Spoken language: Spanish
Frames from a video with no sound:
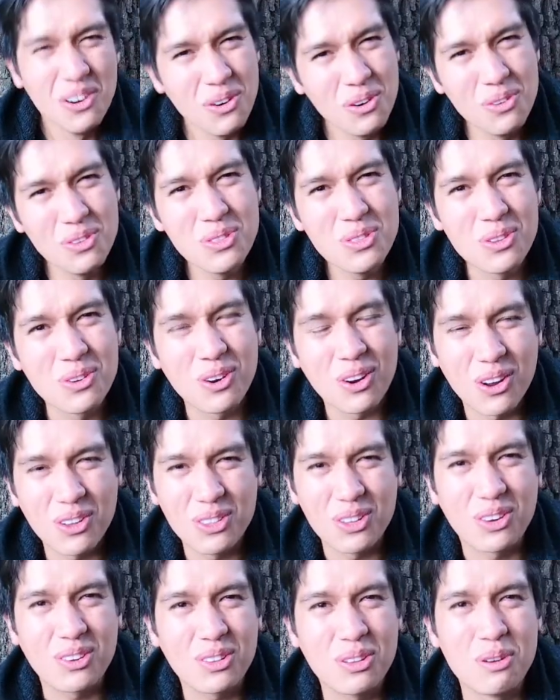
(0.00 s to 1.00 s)
un
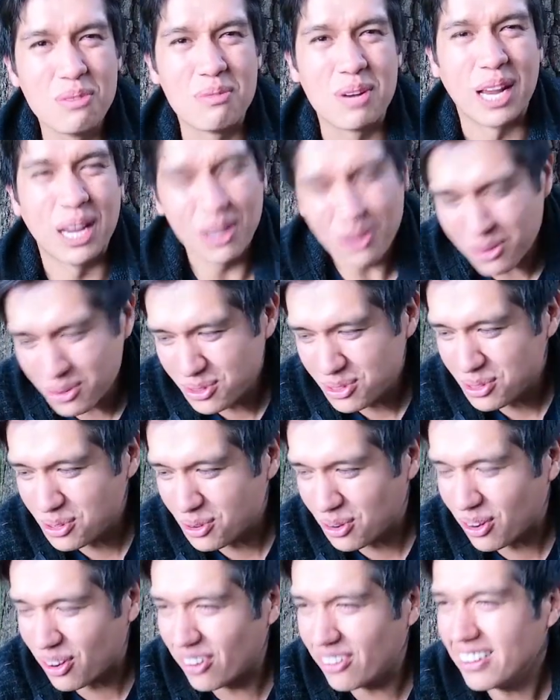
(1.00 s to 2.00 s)
turrón de octubre, un
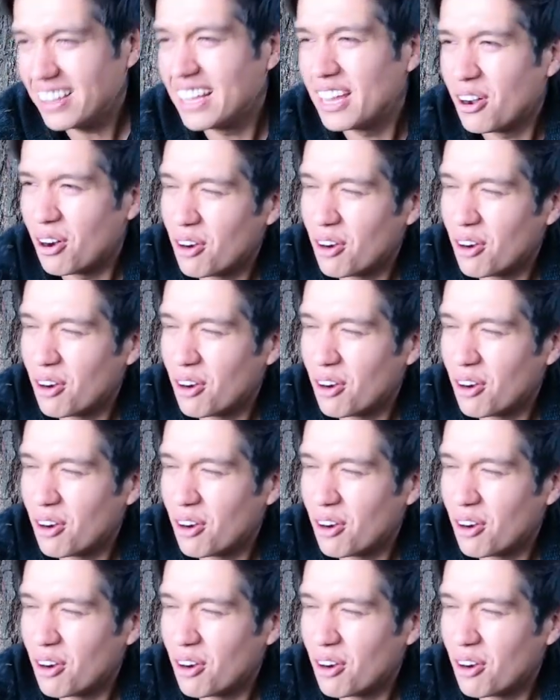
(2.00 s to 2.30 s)
turrón